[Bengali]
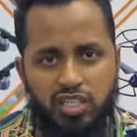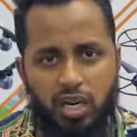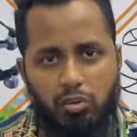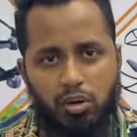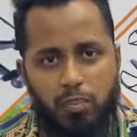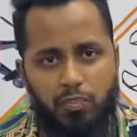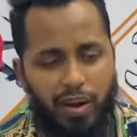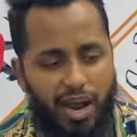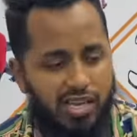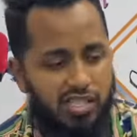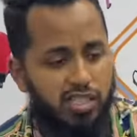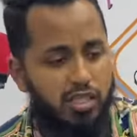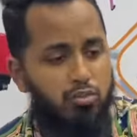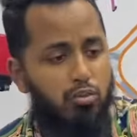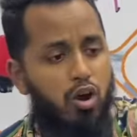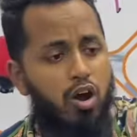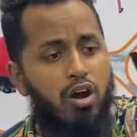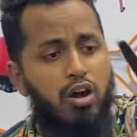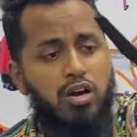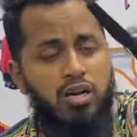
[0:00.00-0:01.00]
রিজনেবল প্রাইস
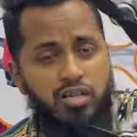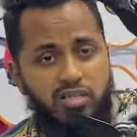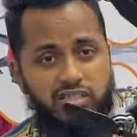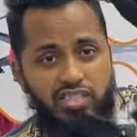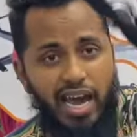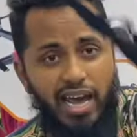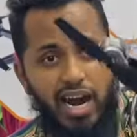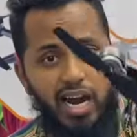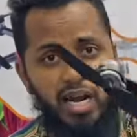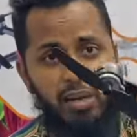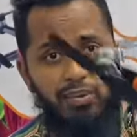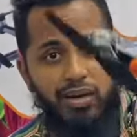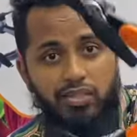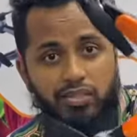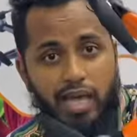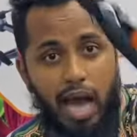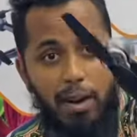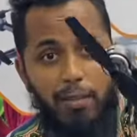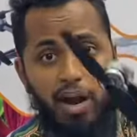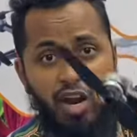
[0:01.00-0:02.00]
দিব যারা নেবেন
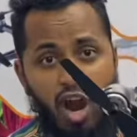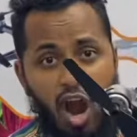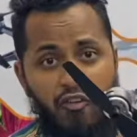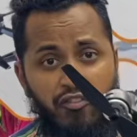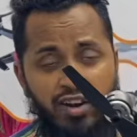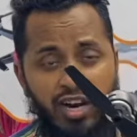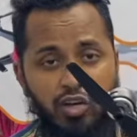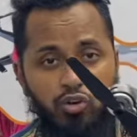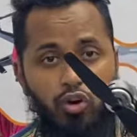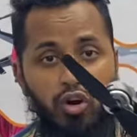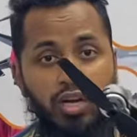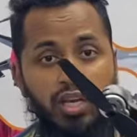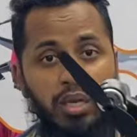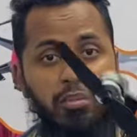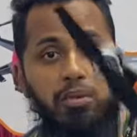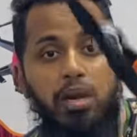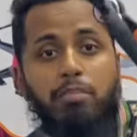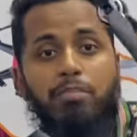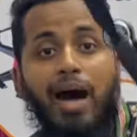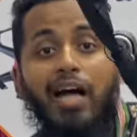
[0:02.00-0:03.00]
ধামাকা অফারে ড্রোন
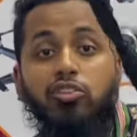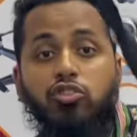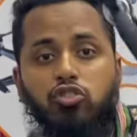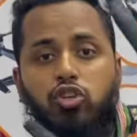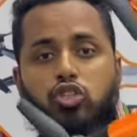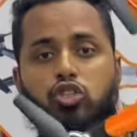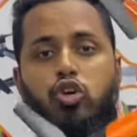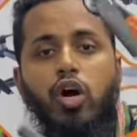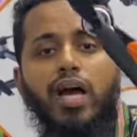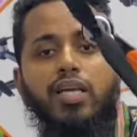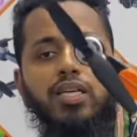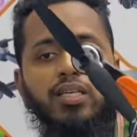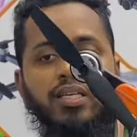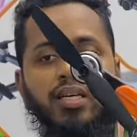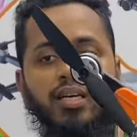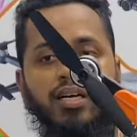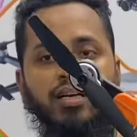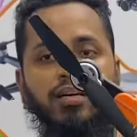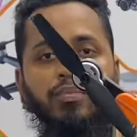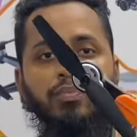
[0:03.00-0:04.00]
কিনবেন মাত্র ছয় হাজার
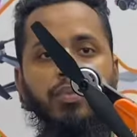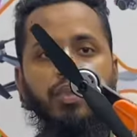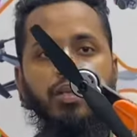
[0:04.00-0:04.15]
টাকা